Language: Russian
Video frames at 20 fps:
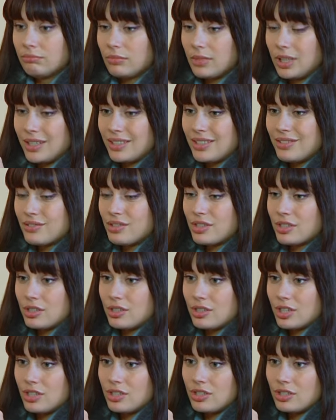родившей
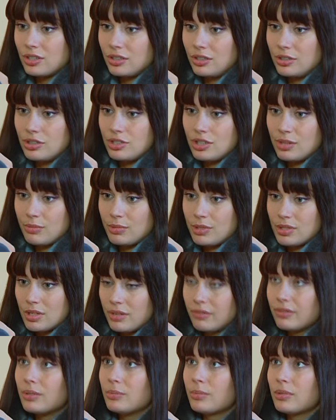женщины, ни с чем не
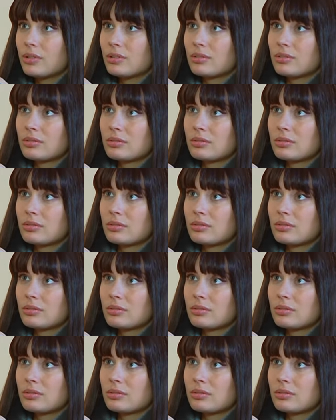сравнимо.